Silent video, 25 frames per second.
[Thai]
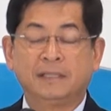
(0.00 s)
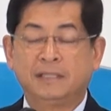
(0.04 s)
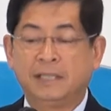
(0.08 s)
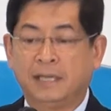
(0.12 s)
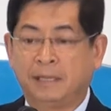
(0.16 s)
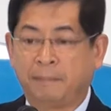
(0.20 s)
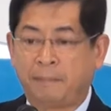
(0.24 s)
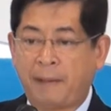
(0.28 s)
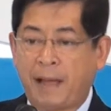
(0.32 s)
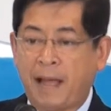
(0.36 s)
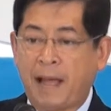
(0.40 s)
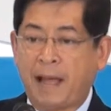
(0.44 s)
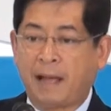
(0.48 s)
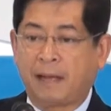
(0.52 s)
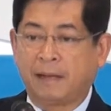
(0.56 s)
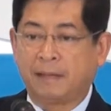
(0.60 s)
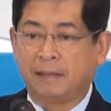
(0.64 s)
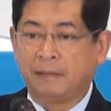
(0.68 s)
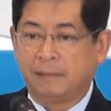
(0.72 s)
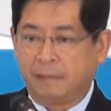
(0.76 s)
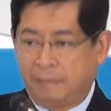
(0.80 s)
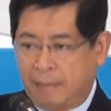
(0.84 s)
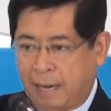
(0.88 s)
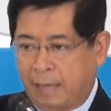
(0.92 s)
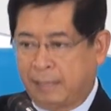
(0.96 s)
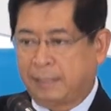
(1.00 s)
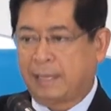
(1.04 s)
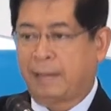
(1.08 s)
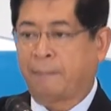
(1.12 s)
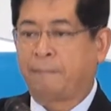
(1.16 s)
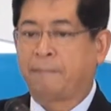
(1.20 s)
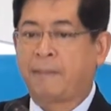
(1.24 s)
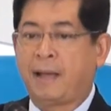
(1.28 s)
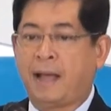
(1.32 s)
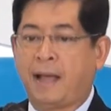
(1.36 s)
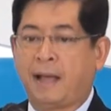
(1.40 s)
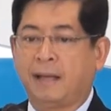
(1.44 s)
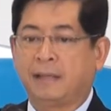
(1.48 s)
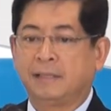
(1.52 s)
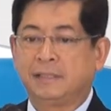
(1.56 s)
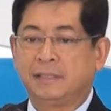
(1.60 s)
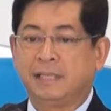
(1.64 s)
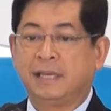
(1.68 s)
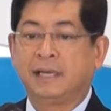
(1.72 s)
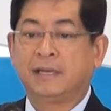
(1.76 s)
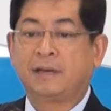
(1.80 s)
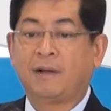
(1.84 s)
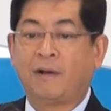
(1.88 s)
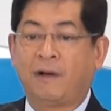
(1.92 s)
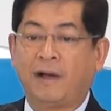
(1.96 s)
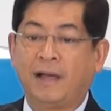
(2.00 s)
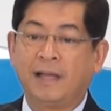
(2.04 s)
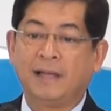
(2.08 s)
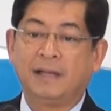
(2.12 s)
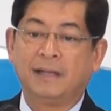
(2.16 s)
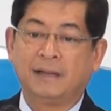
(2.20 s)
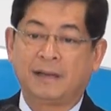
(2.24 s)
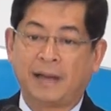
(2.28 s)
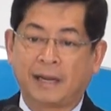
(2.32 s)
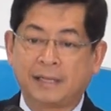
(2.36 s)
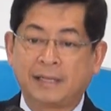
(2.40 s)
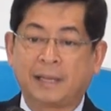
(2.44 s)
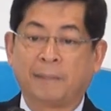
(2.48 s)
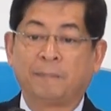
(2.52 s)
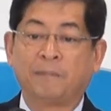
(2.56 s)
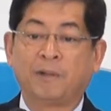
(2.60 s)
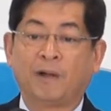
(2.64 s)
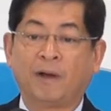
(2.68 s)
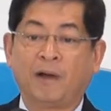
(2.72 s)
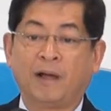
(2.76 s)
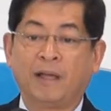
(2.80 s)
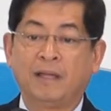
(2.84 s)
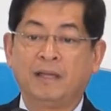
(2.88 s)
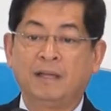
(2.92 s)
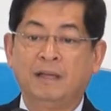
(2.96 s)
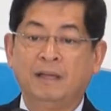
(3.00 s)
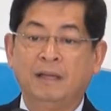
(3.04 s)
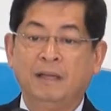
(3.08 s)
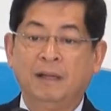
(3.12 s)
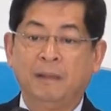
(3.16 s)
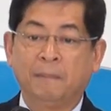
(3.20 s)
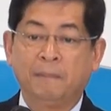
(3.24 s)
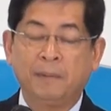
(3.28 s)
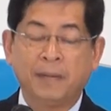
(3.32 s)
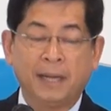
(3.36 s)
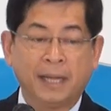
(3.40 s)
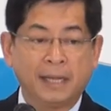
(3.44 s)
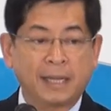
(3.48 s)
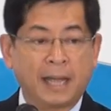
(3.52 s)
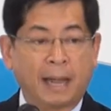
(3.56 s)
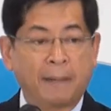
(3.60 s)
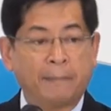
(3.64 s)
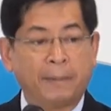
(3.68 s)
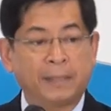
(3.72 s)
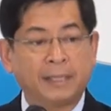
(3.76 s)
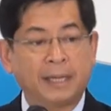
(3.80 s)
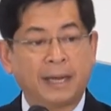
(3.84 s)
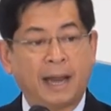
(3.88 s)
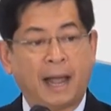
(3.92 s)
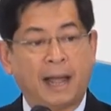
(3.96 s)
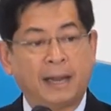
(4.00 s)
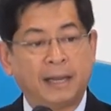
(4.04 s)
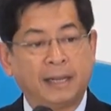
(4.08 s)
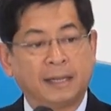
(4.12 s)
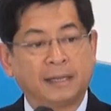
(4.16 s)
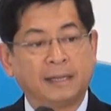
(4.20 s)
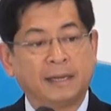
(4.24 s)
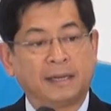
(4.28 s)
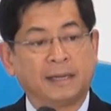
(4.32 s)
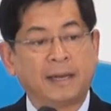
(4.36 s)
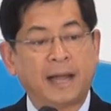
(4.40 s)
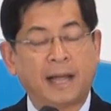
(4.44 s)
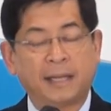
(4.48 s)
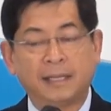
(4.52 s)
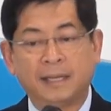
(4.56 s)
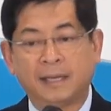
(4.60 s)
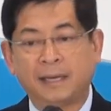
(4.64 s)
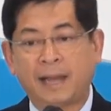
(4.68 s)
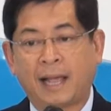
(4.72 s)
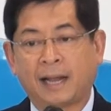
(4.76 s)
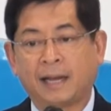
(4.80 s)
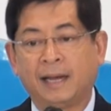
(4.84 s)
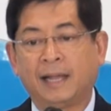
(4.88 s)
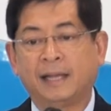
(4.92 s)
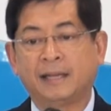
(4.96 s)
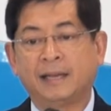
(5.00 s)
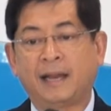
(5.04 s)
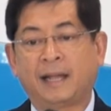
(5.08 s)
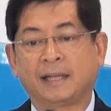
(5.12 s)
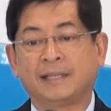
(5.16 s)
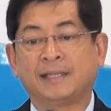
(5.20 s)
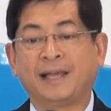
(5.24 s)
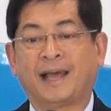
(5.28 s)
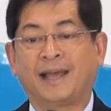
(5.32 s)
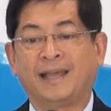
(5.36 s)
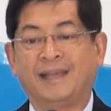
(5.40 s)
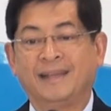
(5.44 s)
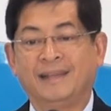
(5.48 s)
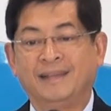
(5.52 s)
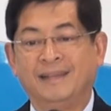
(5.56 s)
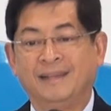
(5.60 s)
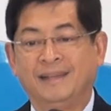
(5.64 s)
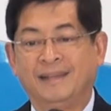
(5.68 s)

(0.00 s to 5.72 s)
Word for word: เจอมากรัฐเก็บมาก เจอน้อยรัฐเก็บน้อย เพื่อให้การพัฒนาเนี่ยเกิดได้ทั้งแหล่งเล็กแหล่งใหญ่